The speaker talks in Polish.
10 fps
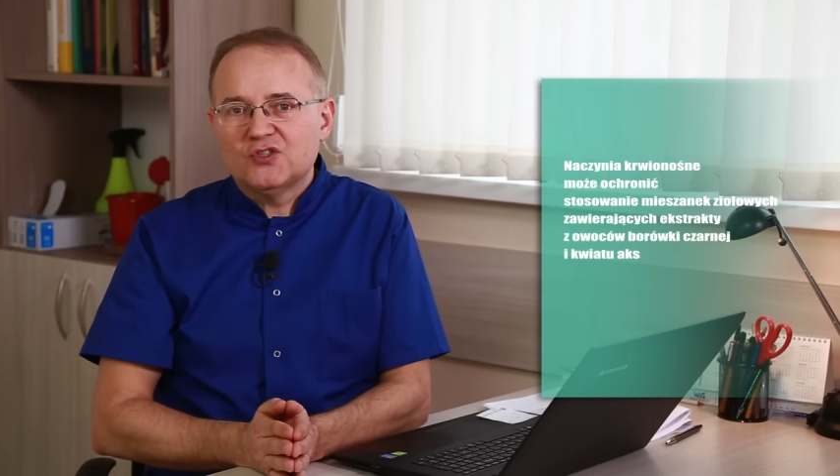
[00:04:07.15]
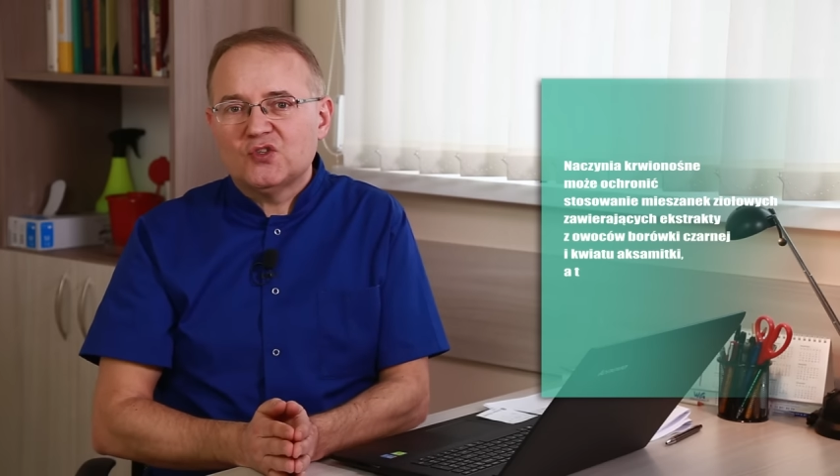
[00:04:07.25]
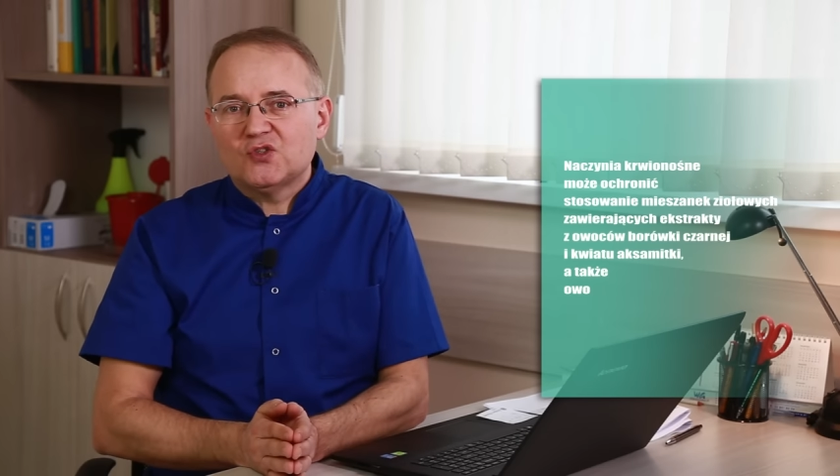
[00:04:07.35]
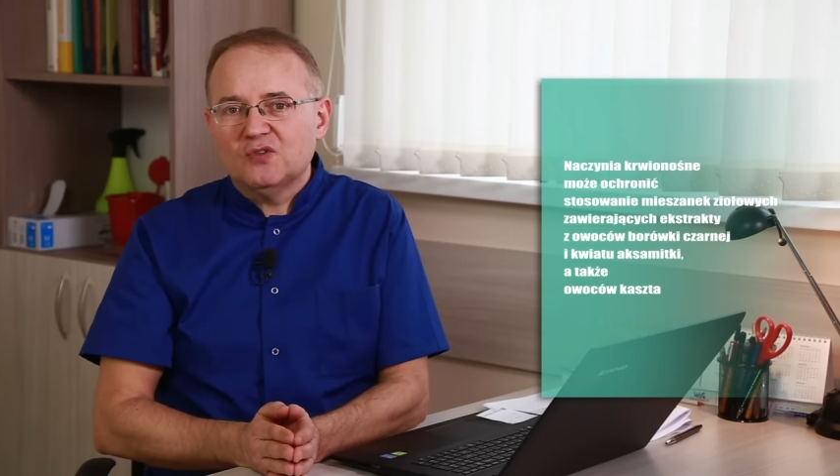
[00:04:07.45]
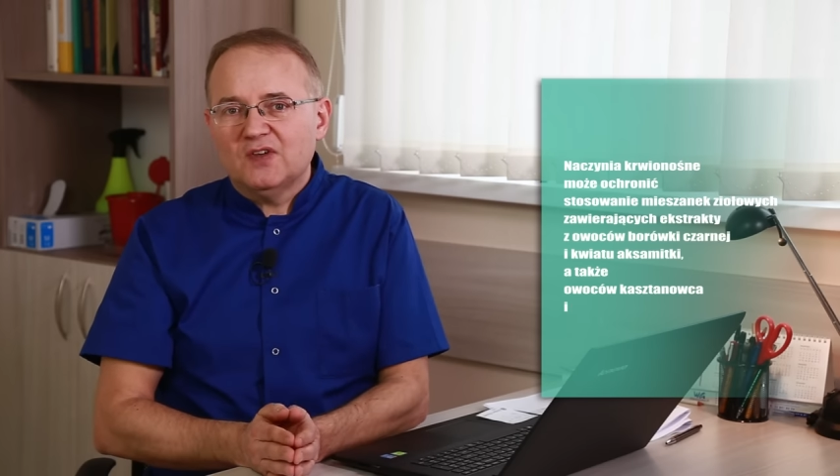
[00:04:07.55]

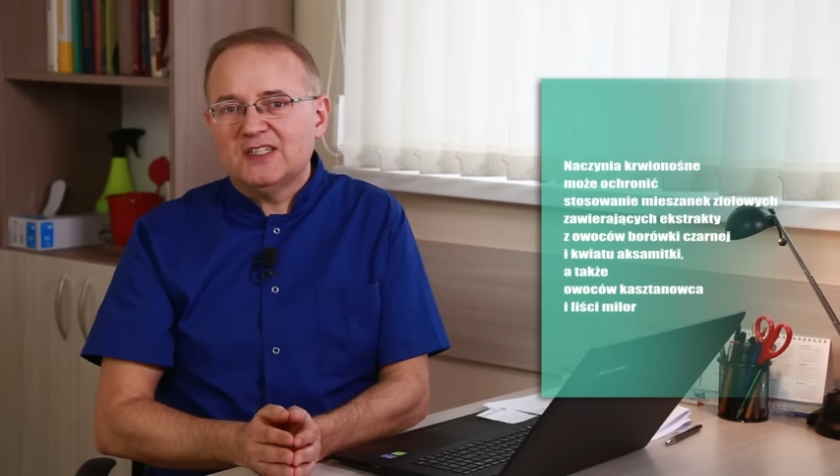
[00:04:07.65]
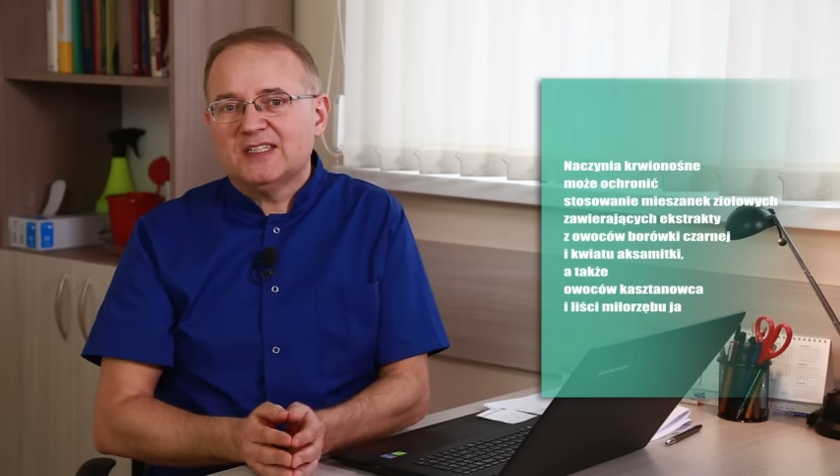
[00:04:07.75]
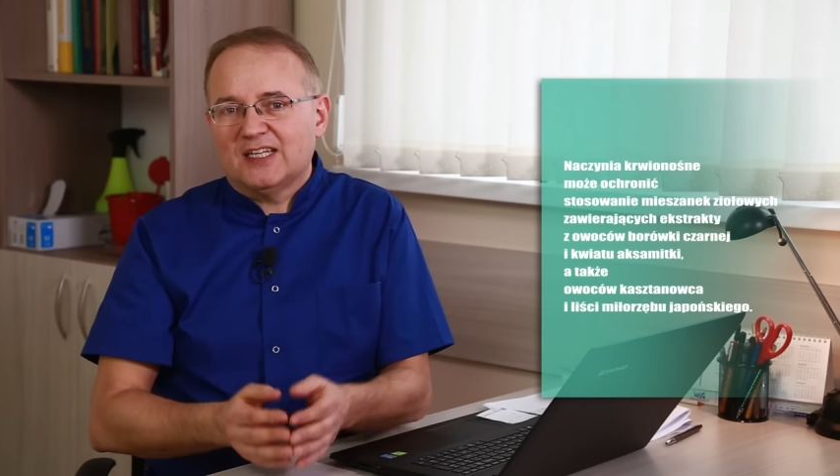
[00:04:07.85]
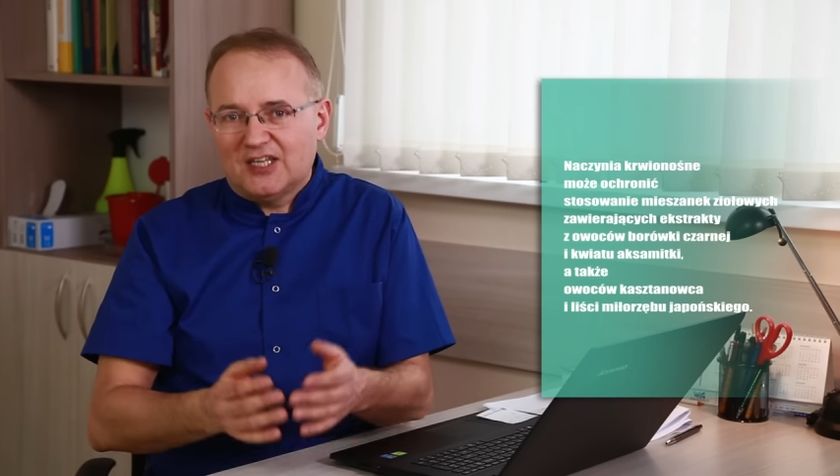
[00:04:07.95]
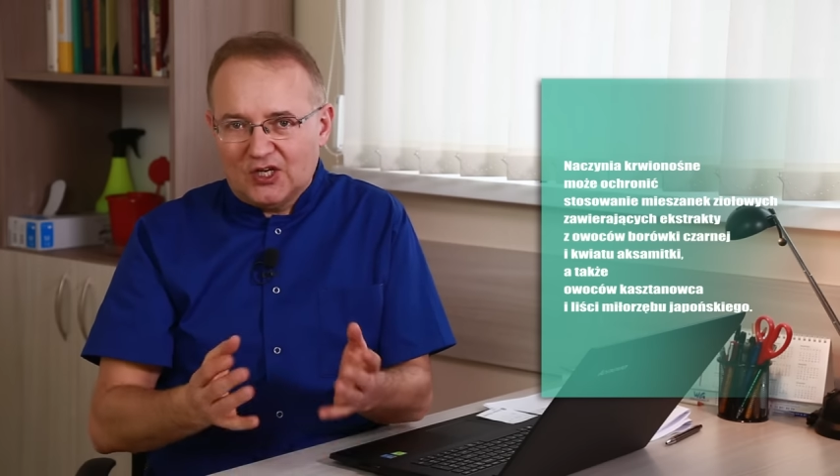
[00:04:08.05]

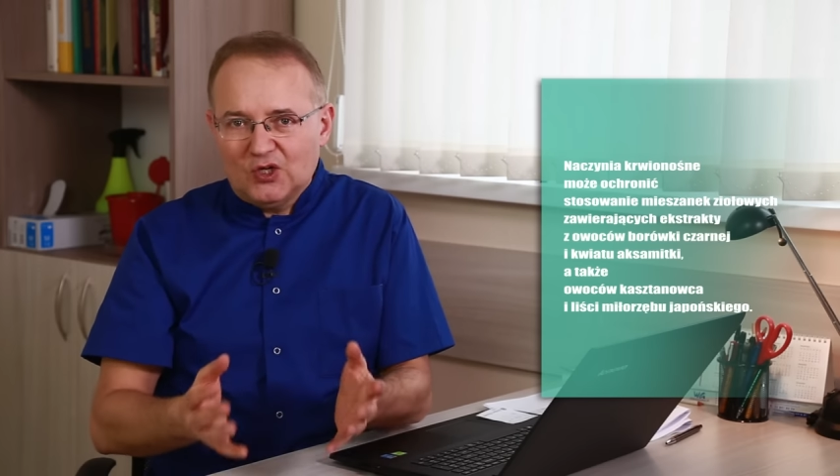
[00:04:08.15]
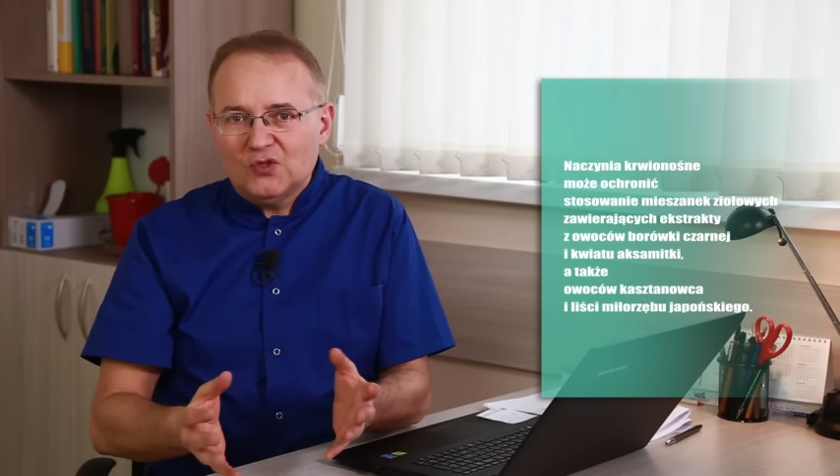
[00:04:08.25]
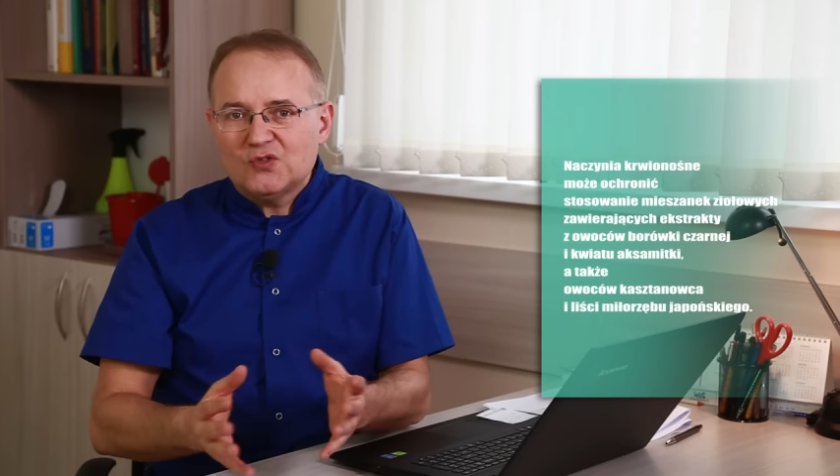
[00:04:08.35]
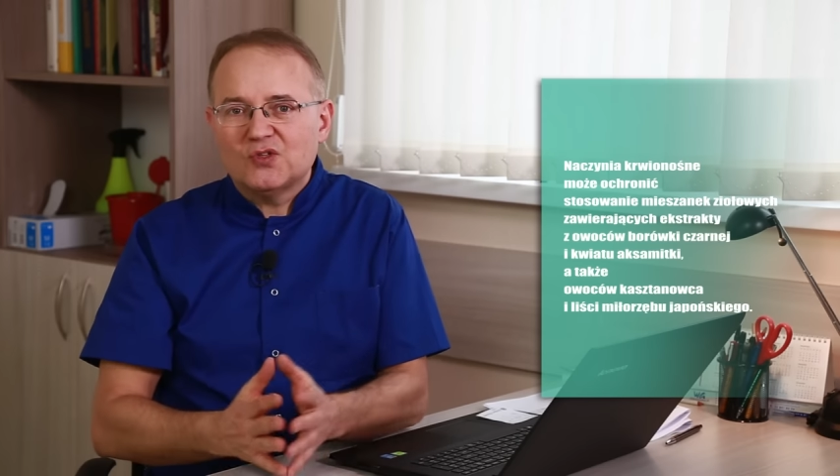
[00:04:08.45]
stosować takiego,